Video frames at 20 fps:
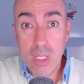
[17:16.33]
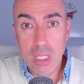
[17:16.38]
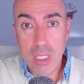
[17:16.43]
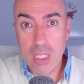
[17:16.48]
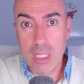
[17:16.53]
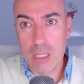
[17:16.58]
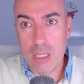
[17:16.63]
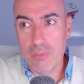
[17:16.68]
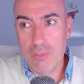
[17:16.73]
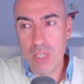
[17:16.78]
Y
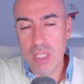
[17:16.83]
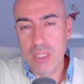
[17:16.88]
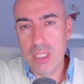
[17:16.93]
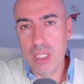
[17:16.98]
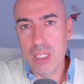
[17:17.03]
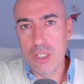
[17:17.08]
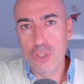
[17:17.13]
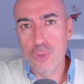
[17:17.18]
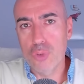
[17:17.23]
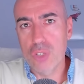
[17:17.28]
a través
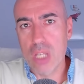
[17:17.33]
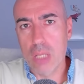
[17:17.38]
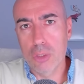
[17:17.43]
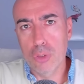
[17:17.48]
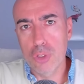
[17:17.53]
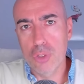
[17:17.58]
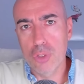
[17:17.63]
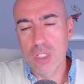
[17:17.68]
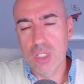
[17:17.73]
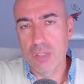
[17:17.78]
de sus
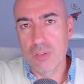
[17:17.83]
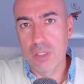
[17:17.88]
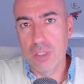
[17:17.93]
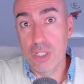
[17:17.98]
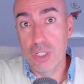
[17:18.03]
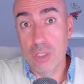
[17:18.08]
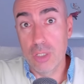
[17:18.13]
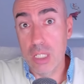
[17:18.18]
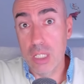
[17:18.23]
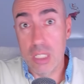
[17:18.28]
actos, sus
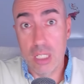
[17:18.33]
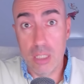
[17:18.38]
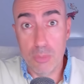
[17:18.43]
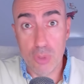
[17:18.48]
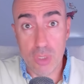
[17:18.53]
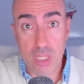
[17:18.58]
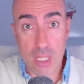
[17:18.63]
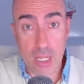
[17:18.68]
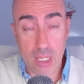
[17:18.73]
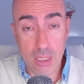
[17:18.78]
decisiones, se
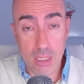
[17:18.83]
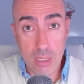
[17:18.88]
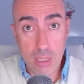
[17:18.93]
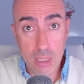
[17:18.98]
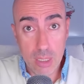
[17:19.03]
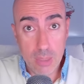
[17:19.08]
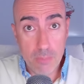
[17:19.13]
demostrará.